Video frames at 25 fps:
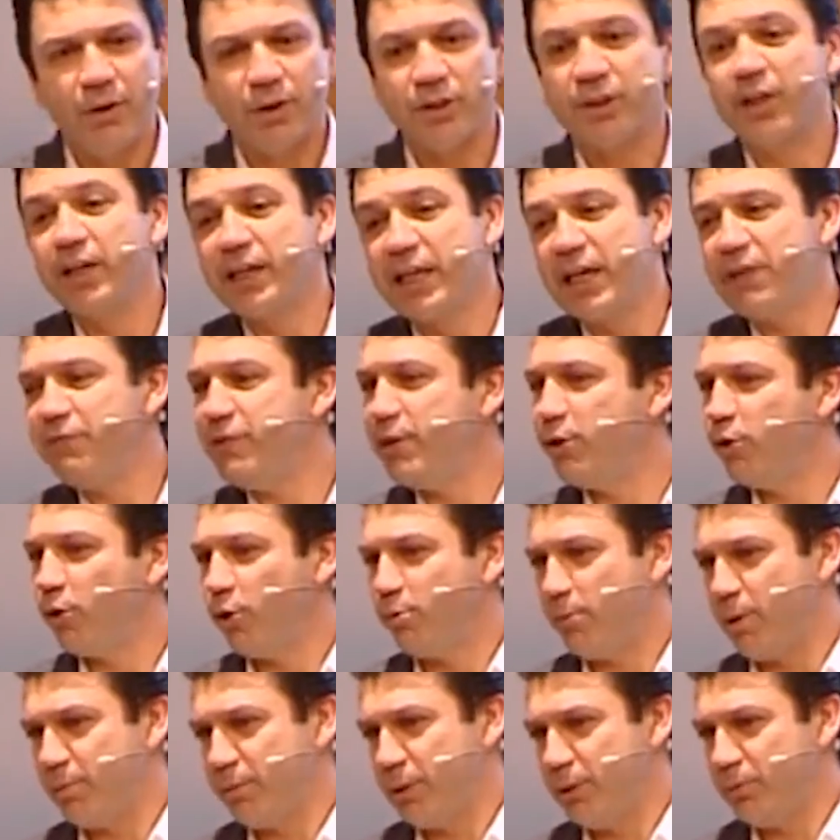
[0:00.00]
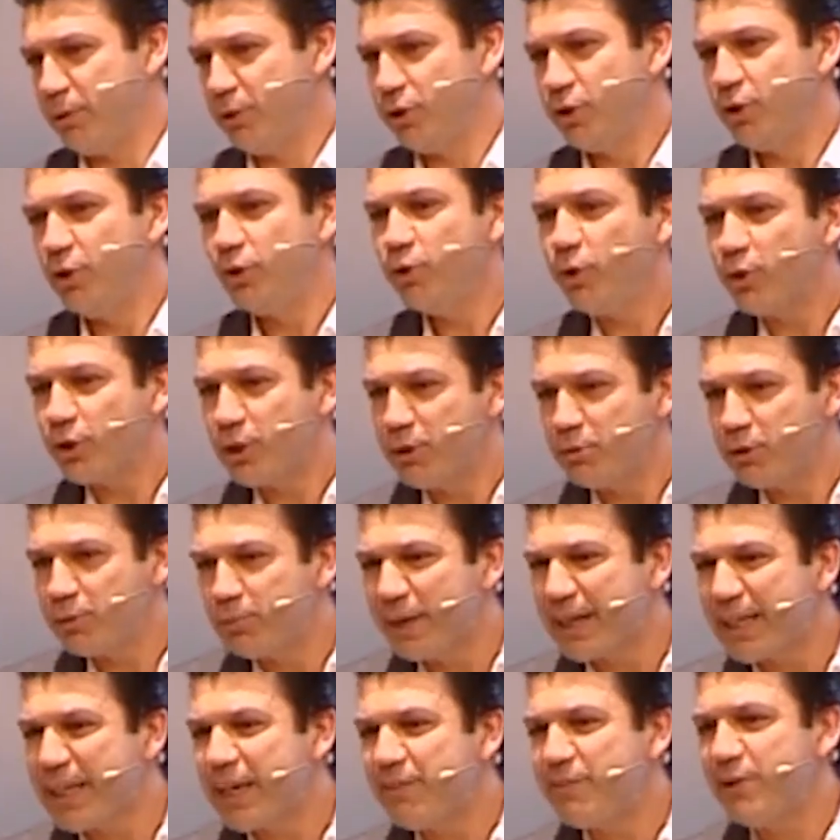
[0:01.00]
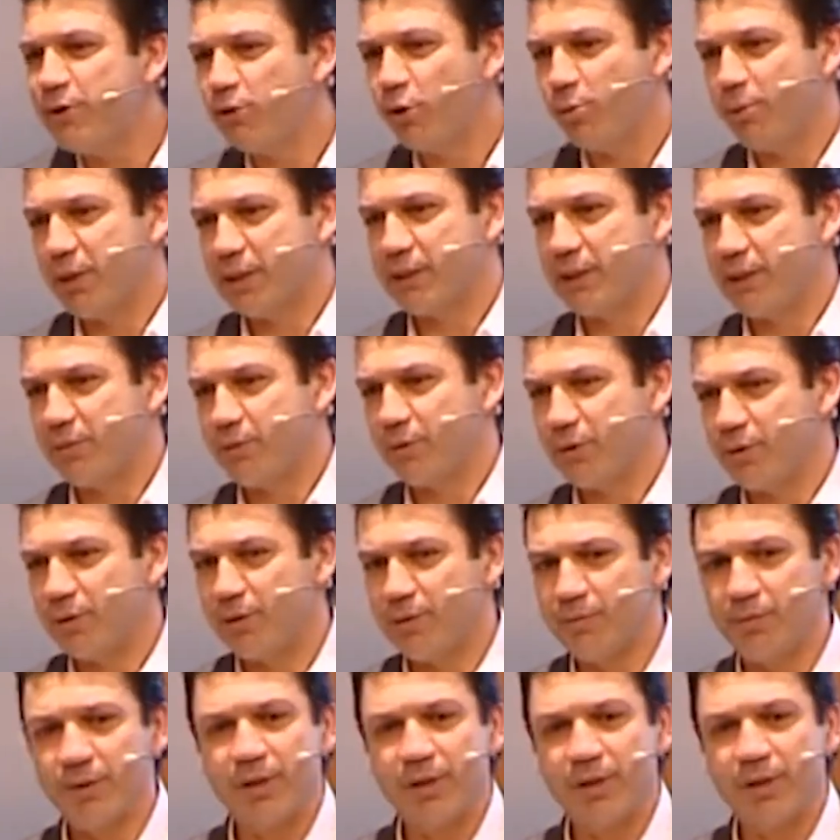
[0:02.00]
Sana kefil de olmam demiş. Yok demiş, ben kefil de olmak istemiyorum.